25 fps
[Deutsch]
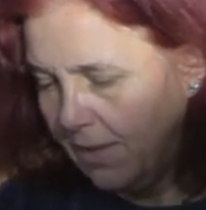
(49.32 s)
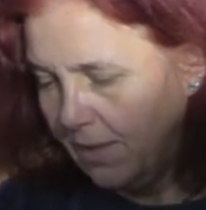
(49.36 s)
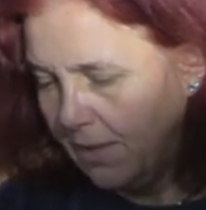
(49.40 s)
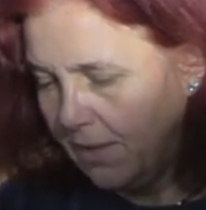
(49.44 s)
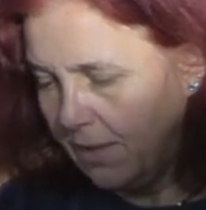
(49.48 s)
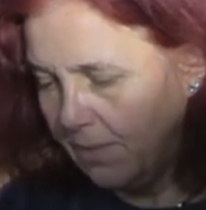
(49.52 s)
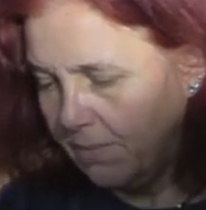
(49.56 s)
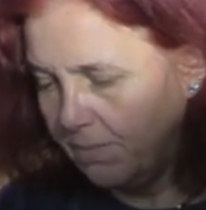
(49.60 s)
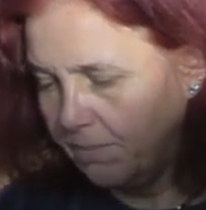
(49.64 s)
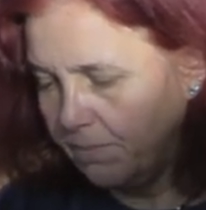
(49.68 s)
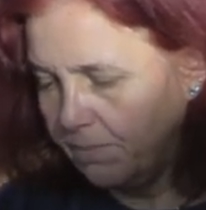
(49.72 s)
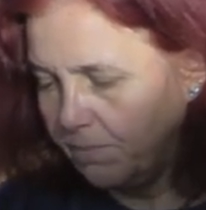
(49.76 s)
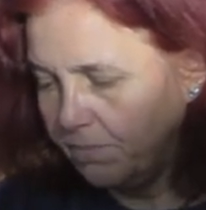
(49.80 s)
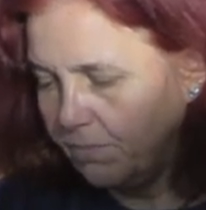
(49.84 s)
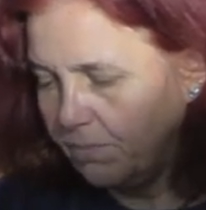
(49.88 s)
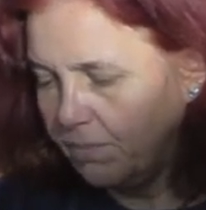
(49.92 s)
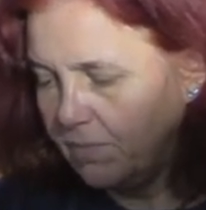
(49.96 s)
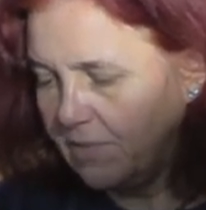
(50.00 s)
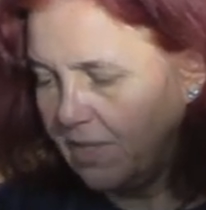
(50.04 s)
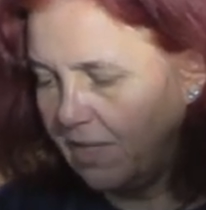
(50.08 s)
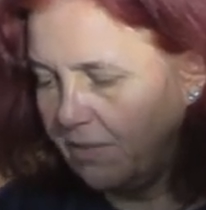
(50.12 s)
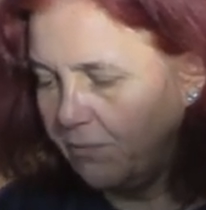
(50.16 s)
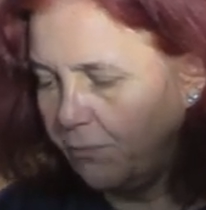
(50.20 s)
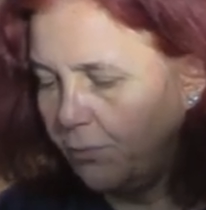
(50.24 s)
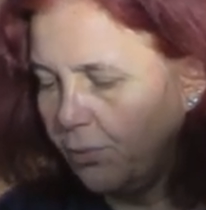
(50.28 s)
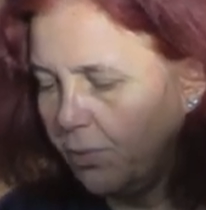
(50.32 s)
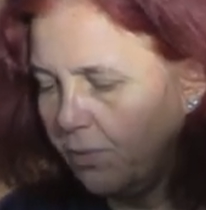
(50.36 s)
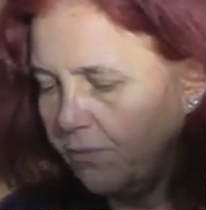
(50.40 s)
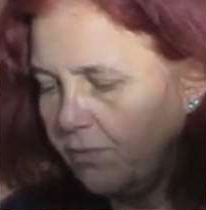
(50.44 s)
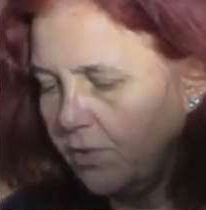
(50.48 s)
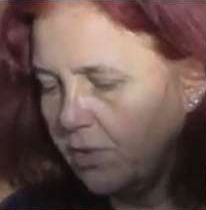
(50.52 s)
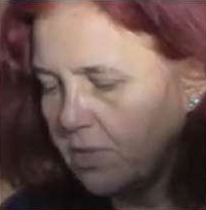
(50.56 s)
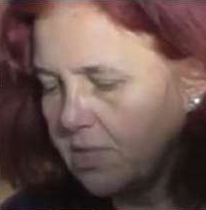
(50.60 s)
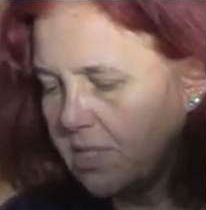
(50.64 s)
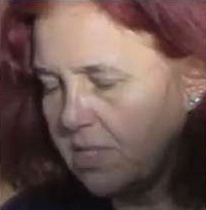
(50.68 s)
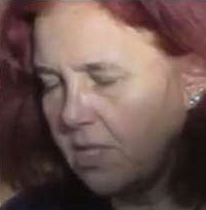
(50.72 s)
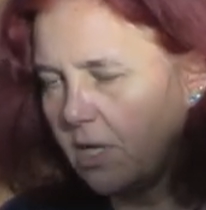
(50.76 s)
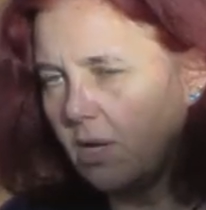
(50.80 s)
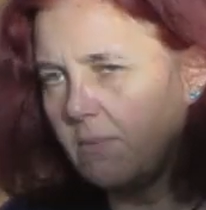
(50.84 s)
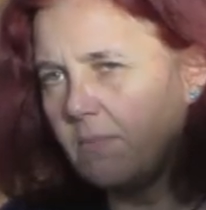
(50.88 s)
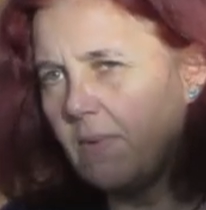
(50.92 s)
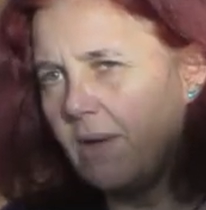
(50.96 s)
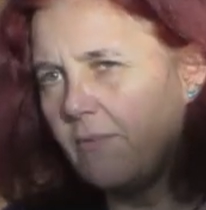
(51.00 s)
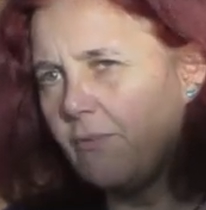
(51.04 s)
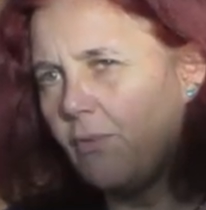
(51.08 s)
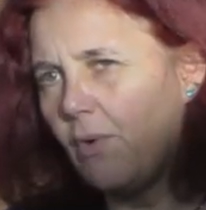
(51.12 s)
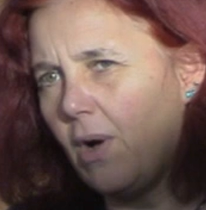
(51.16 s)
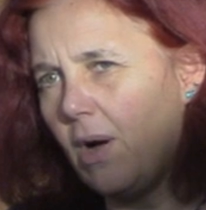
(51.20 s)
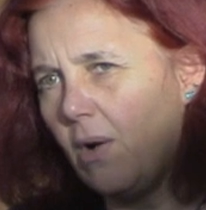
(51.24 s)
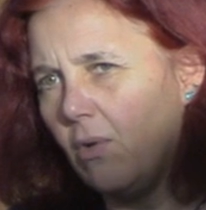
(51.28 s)
ähm, dann führen wir uns doch noch
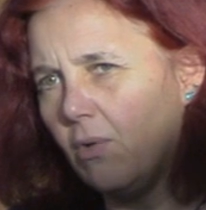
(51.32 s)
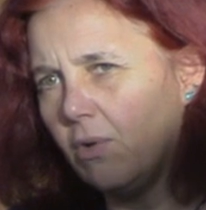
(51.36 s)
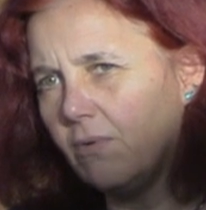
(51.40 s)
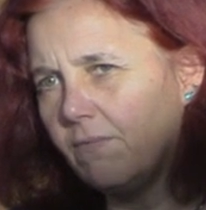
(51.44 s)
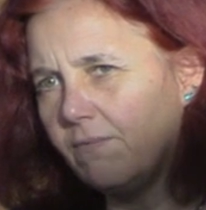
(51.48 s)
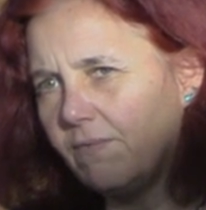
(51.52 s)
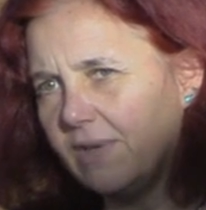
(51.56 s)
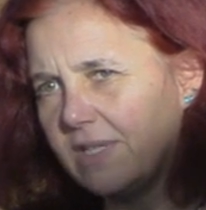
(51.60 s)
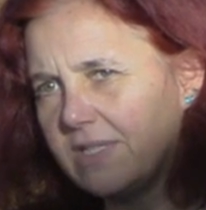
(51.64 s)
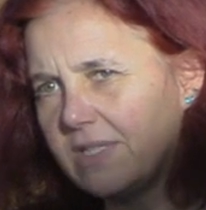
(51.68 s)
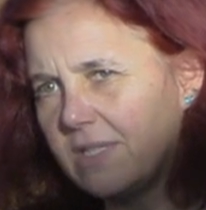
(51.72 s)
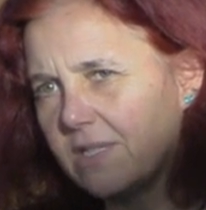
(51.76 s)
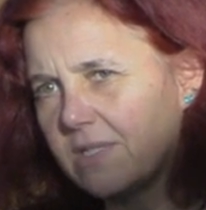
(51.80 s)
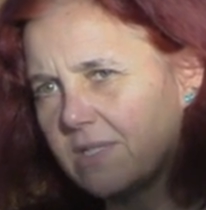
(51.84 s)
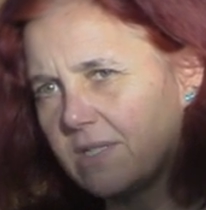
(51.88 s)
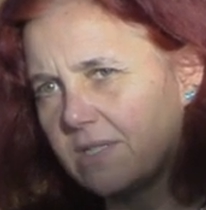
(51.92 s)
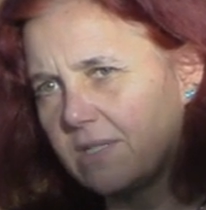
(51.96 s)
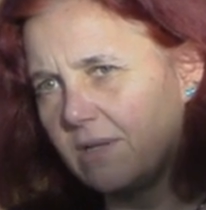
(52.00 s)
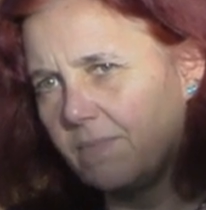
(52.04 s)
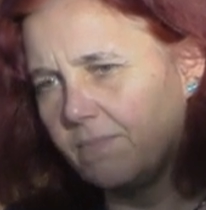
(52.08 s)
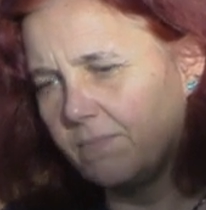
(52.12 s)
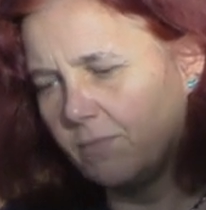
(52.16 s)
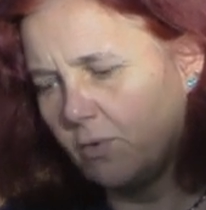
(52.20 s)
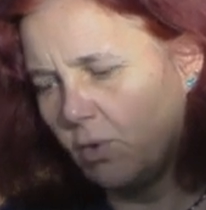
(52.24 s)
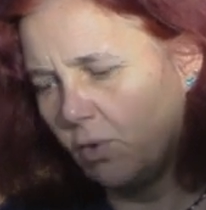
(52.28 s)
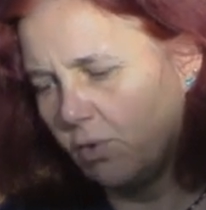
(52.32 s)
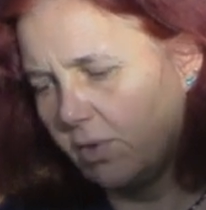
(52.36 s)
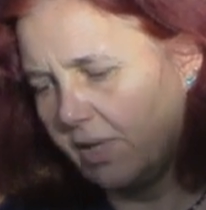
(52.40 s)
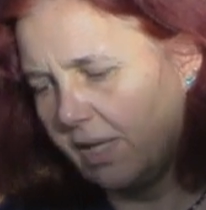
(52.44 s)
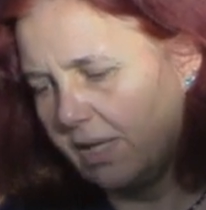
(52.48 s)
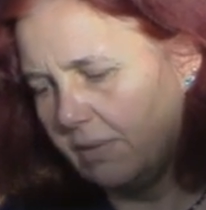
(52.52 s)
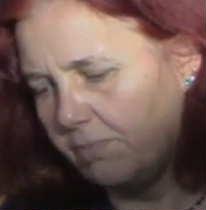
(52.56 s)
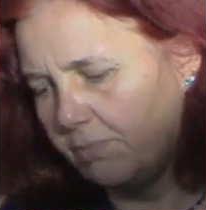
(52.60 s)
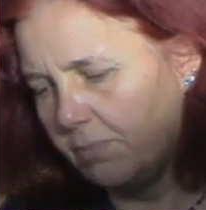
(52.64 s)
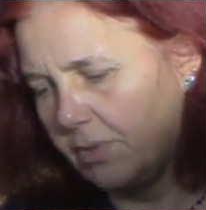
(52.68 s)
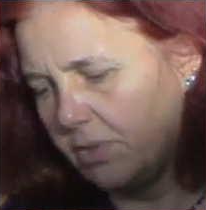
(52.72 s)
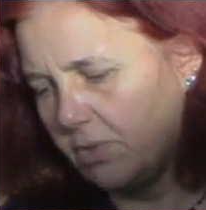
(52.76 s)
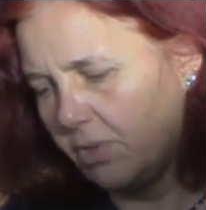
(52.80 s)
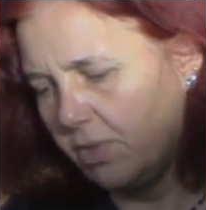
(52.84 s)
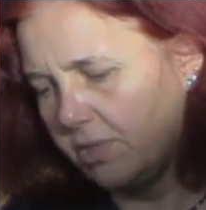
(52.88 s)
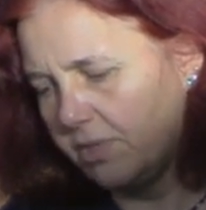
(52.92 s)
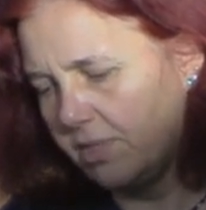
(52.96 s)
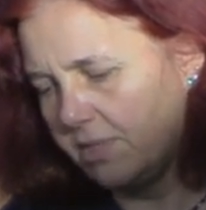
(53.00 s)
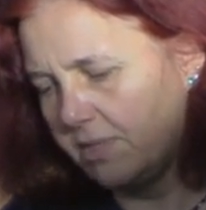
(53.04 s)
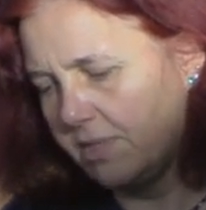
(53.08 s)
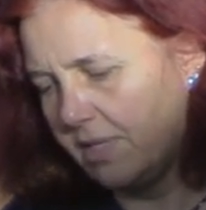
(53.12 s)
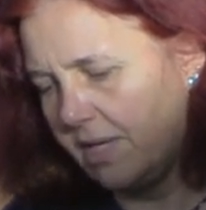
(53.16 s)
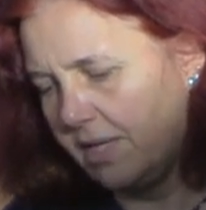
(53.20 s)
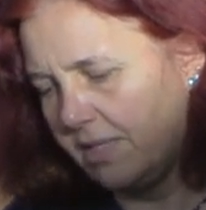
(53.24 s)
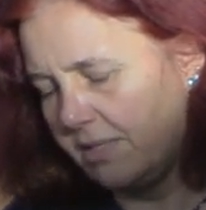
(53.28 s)
mal vor Augen, was das ähm, konkret
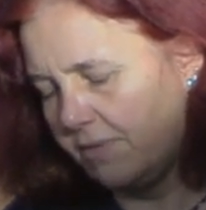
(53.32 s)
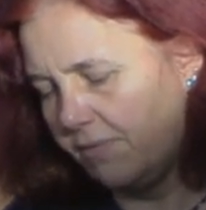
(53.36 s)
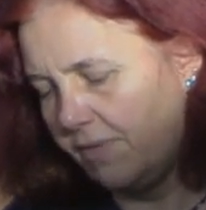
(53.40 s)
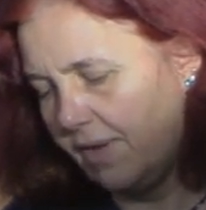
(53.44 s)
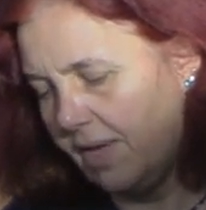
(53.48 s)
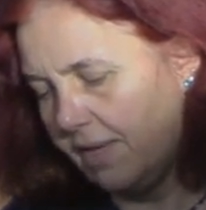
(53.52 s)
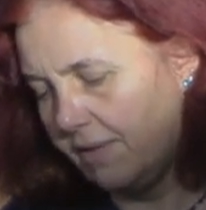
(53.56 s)
bedeutet hat.